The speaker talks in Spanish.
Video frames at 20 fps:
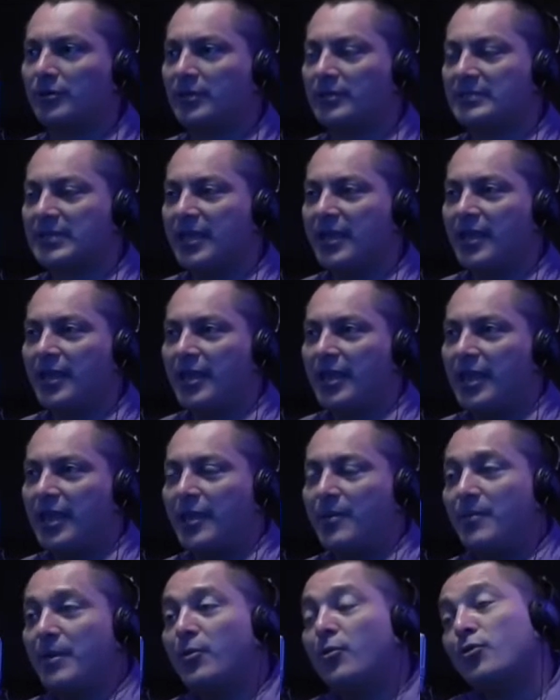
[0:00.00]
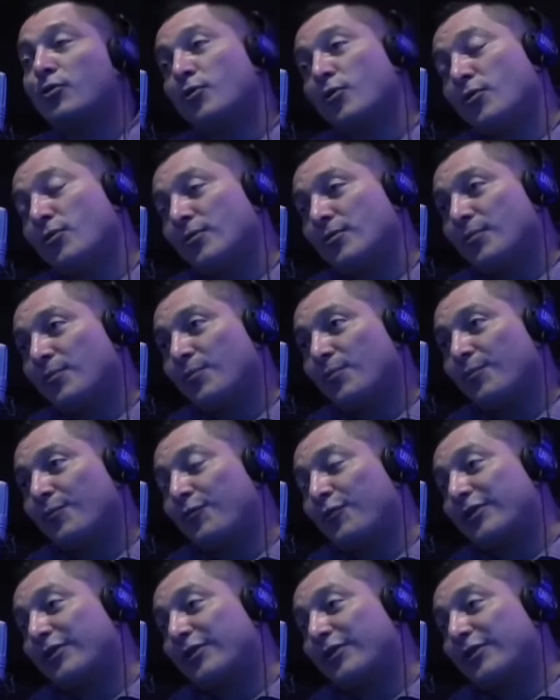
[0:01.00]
los deportes. Me dijo, no,